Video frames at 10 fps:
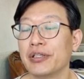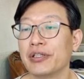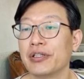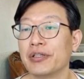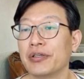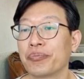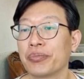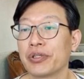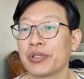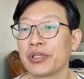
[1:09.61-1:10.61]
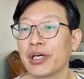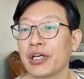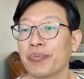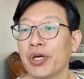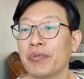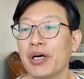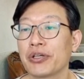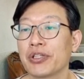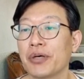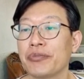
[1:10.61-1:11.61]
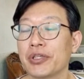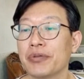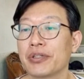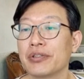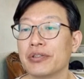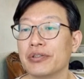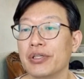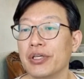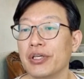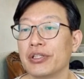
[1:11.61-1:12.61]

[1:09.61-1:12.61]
어 인간을 폄하하기도 합니다만은